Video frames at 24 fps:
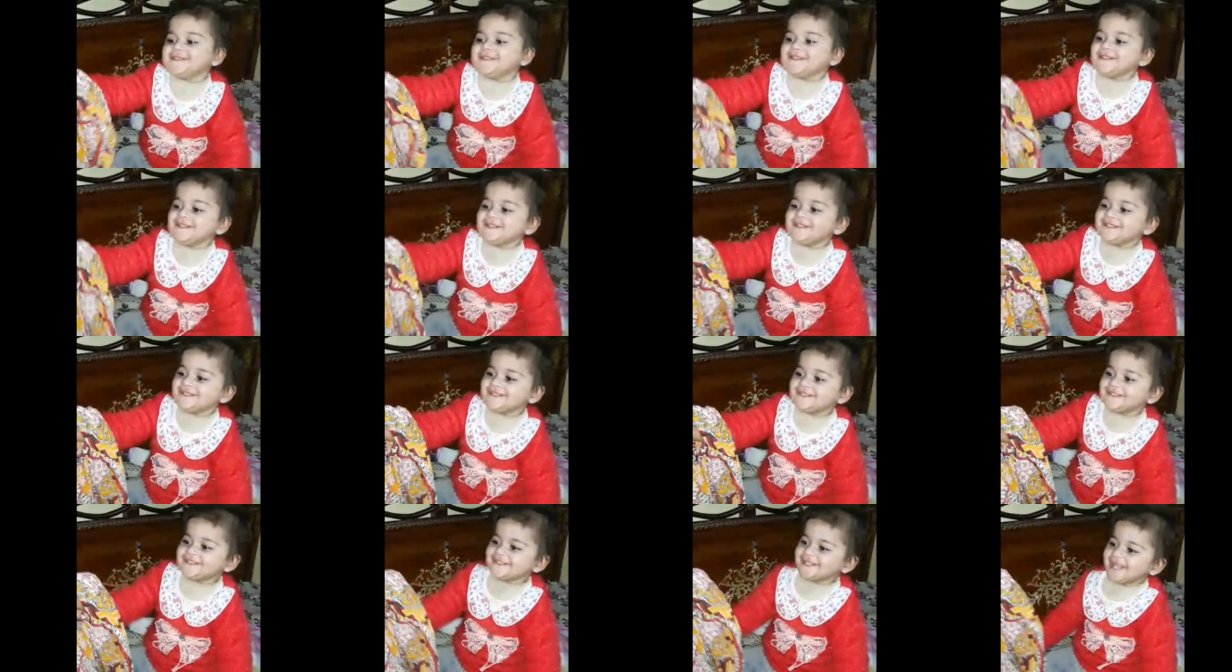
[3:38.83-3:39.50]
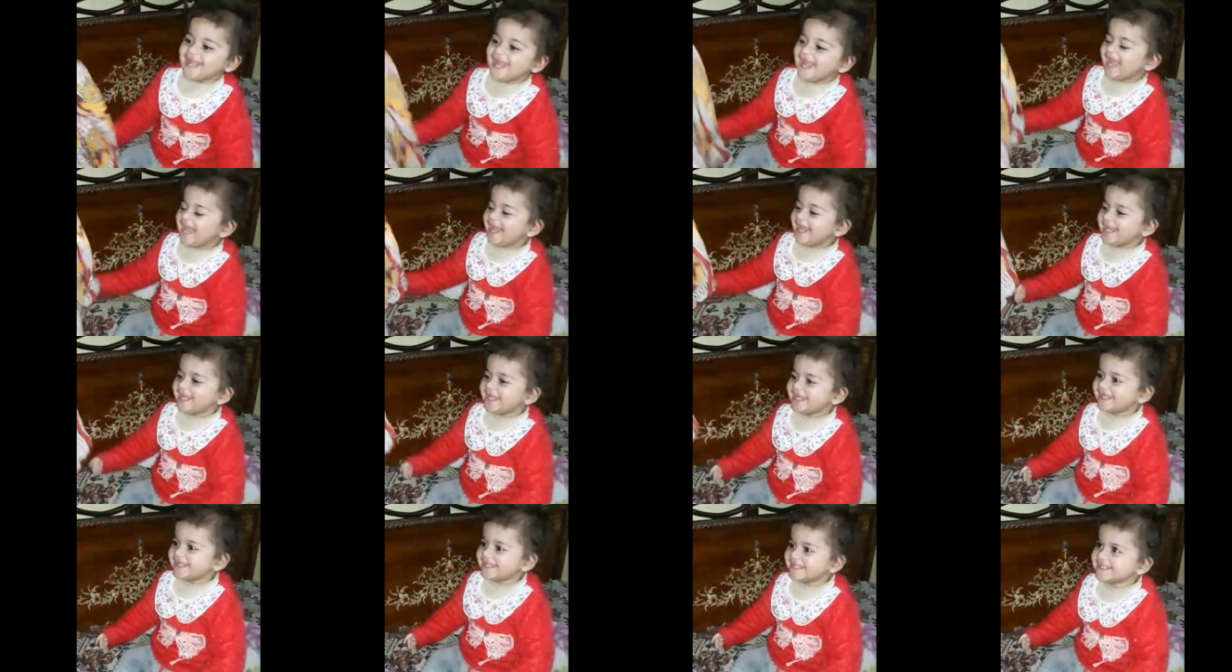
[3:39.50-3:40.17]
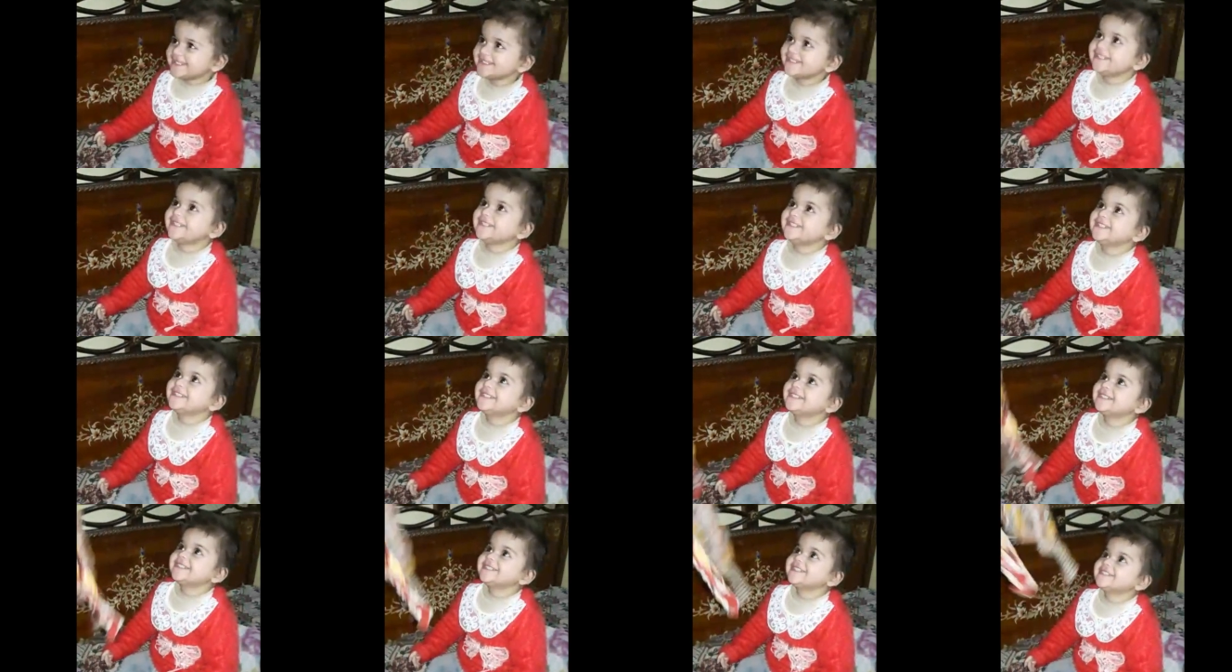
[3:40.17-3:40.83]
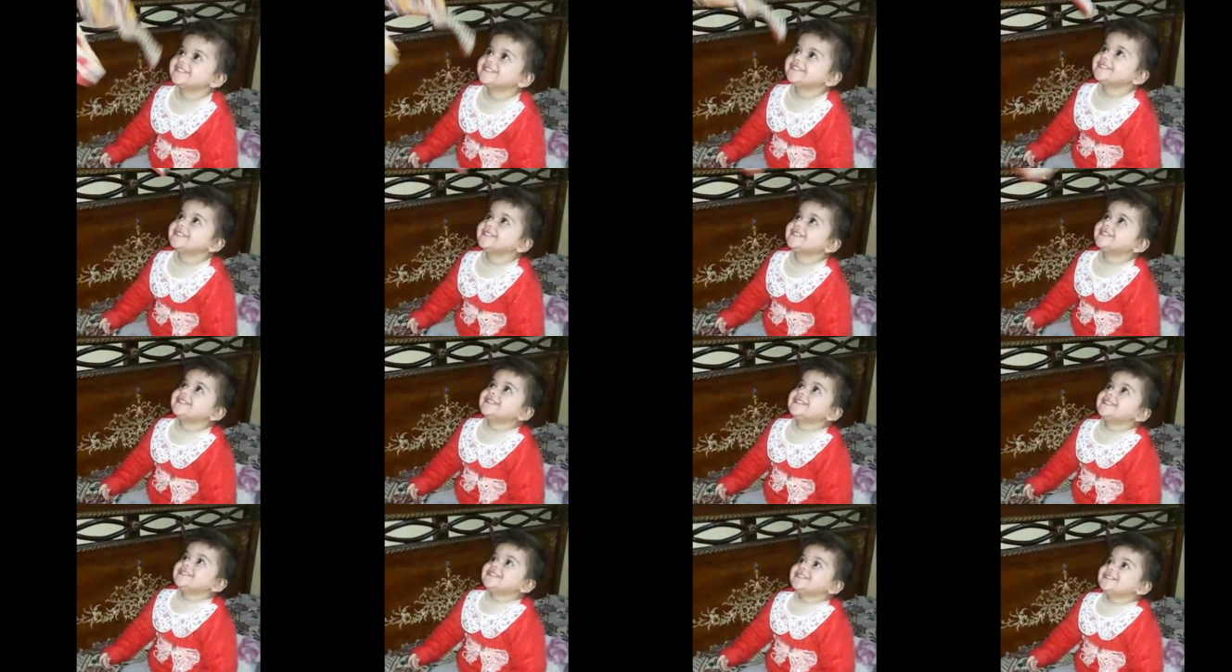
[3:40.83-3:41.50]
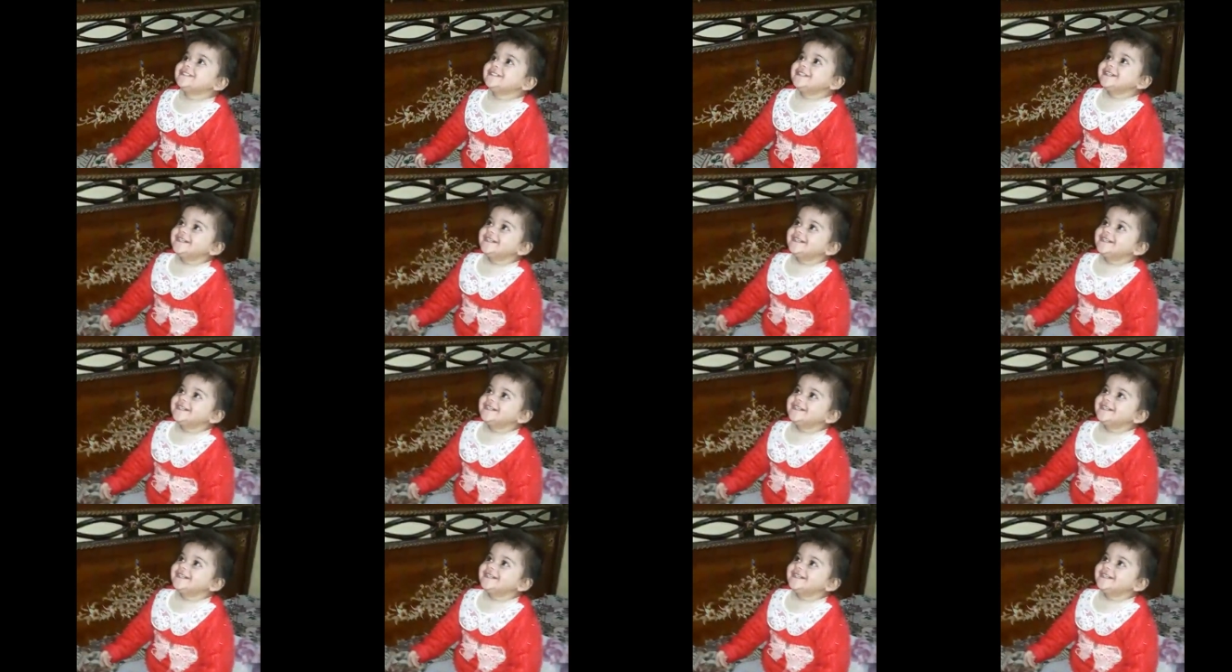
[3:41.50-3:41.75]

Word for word: के सच में दिल ख़राब हो गया इस